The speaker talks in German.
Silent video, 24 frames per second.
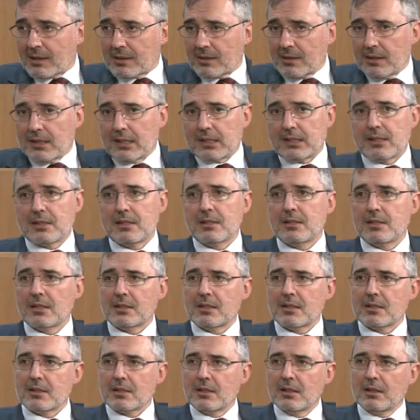Ja? Das ist ja
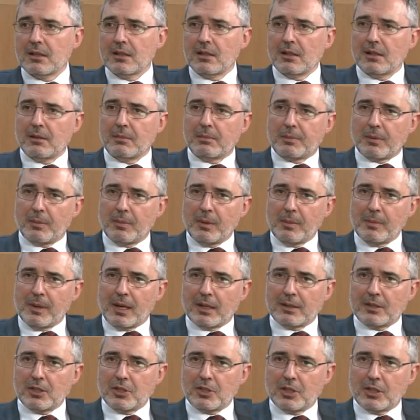das äh,
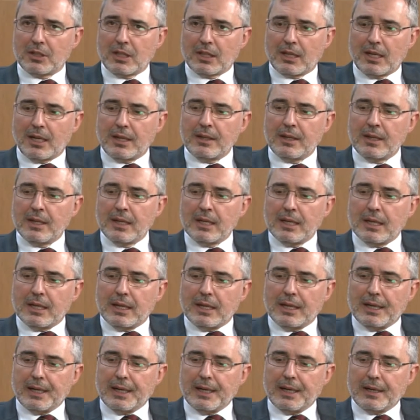Problematische daran.
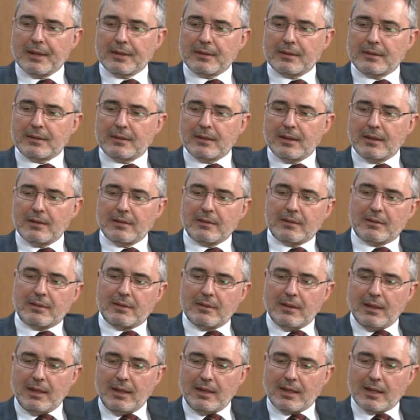Äh,
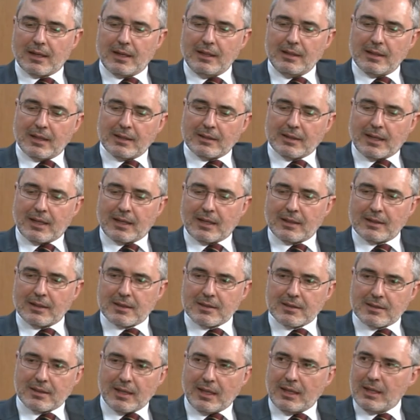ich erinnere daran,
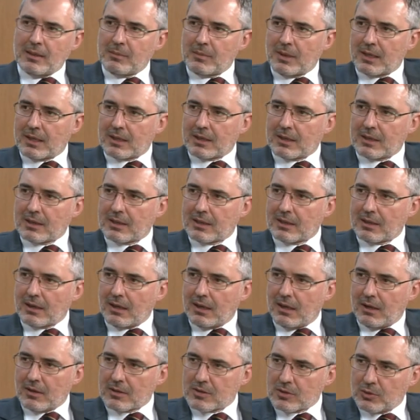dass Dänemark
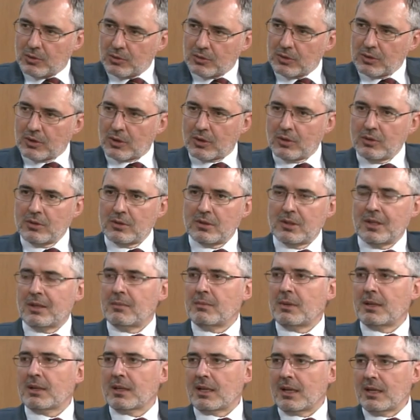aus guten Gründen
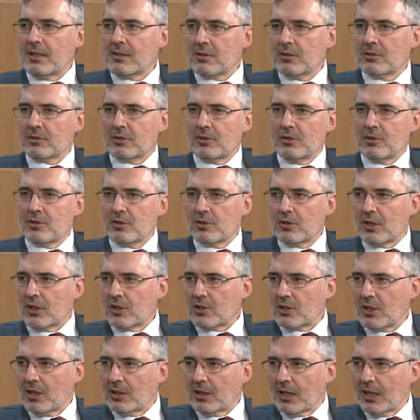einmal Grenzkontrollen zu
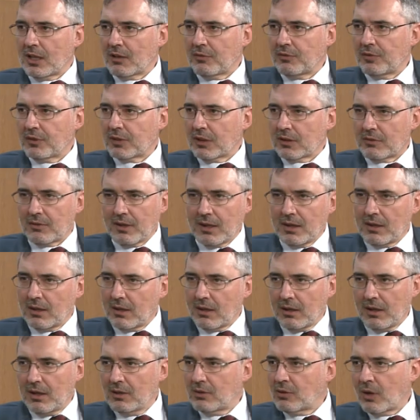Deutschland eingeführt hat, weil
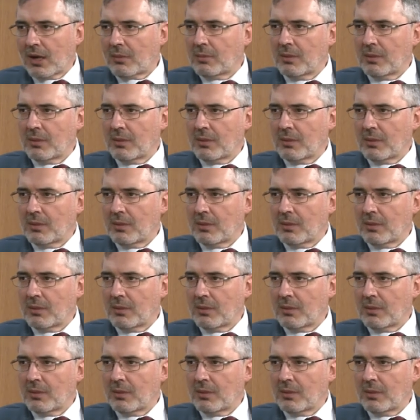enorme